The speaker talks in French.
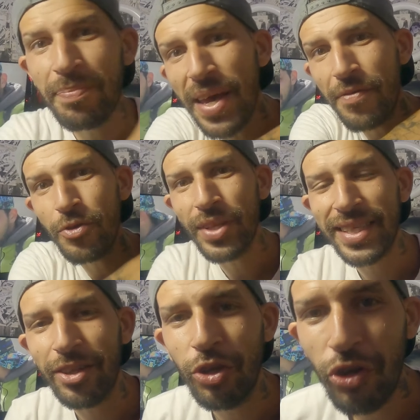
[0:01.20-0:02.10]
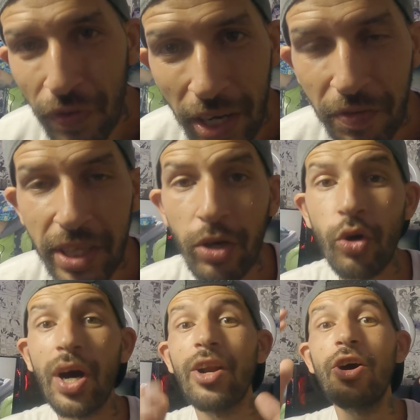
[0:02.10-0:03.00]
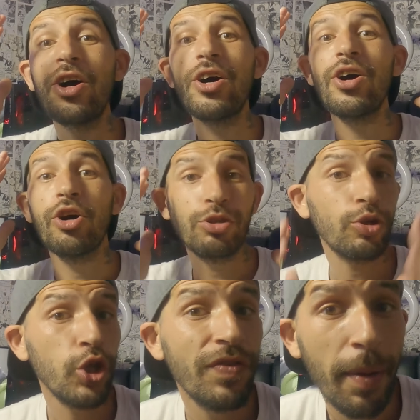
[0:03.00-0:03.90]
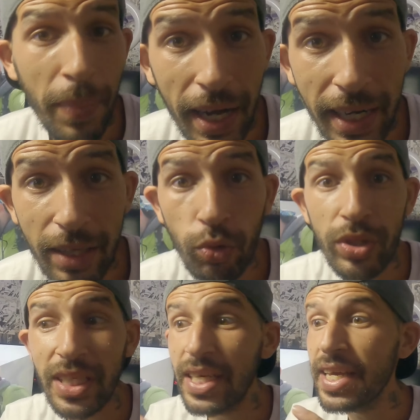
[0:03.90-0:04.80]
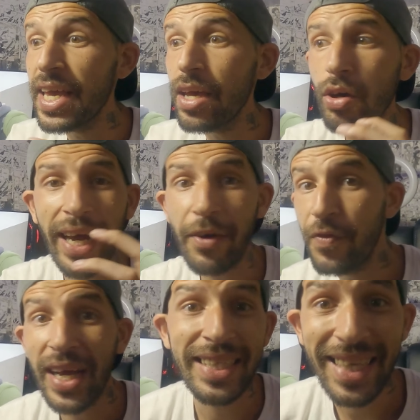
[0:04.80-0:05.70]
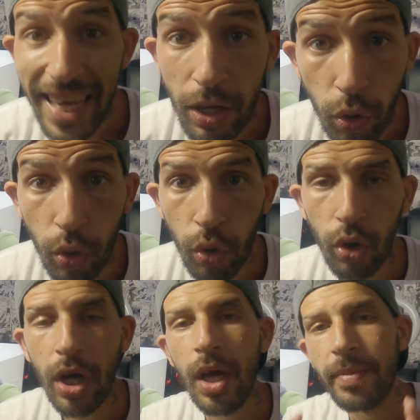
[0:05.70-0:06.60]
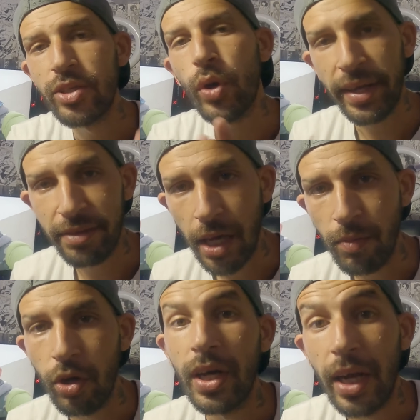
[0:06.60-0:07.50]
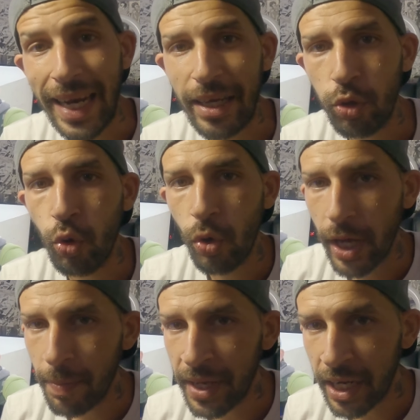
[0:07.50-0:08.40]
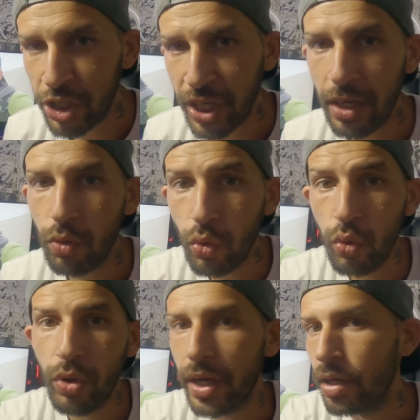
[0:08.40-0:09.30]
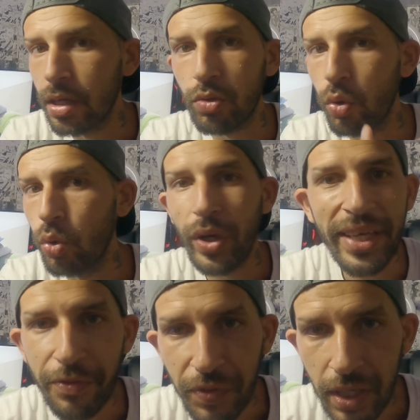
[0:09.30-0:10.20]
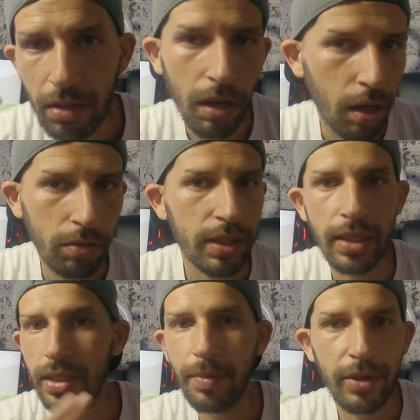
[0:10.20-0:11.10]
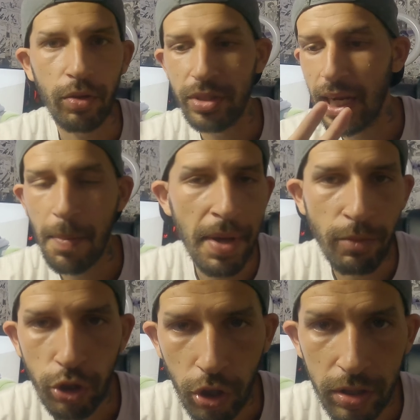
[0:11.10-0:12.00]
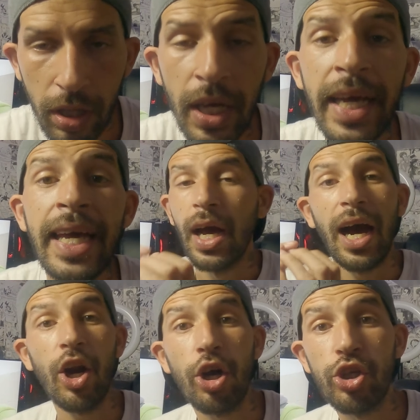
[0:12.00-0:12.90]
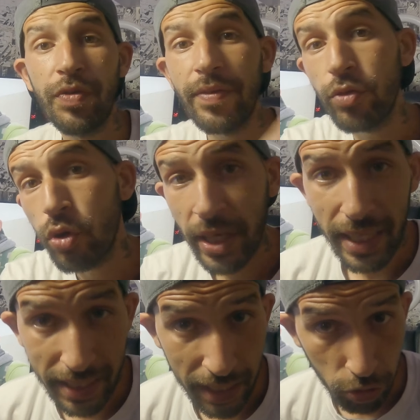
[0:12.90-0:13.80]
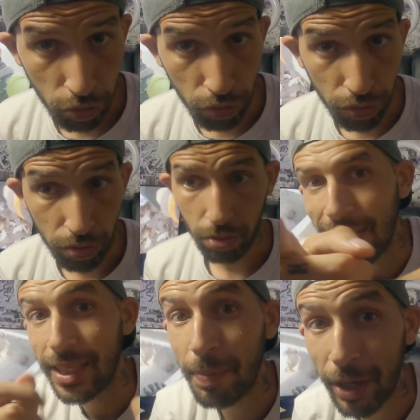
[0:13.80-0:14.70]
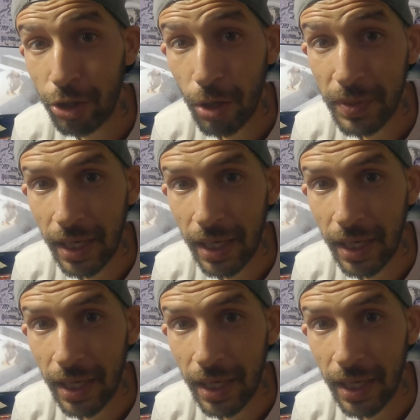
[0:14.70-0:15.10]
et bienvenue dans cette nouvelle vidéo Alors aujourd'hui on va parler tout ce qui est euh, réflexe écolo mais sur un électroménager ou électro-IFI, hein, c'est la même chose. Alors je vais vous donner des astuces, ça c'est pas le top